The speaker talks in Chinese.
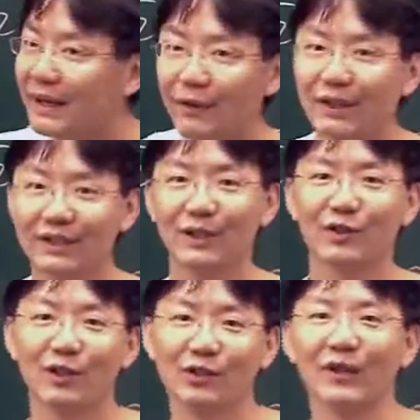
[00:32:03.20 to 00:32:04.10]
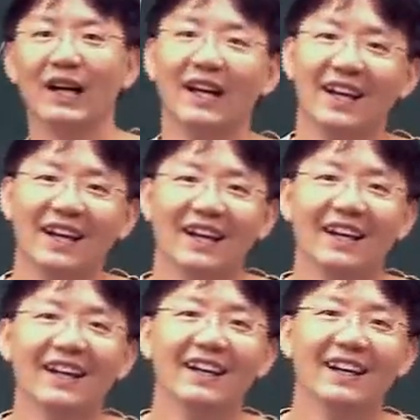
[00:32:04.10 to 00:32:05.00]
每个位置都算出来。
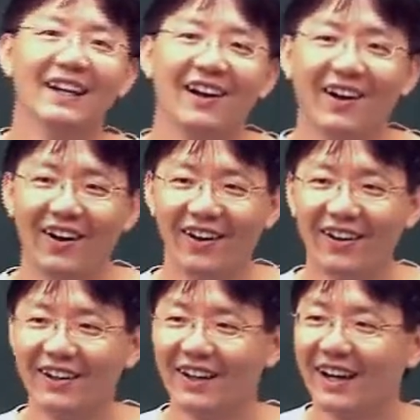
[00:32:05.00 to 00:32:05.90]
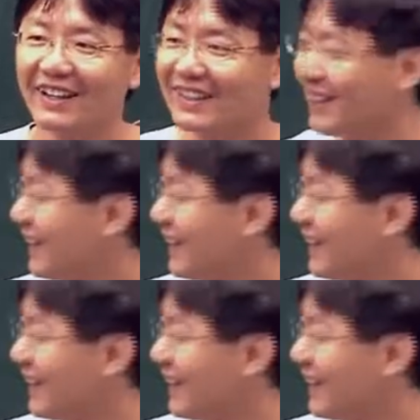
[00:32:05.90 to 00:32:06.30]
哦，它的。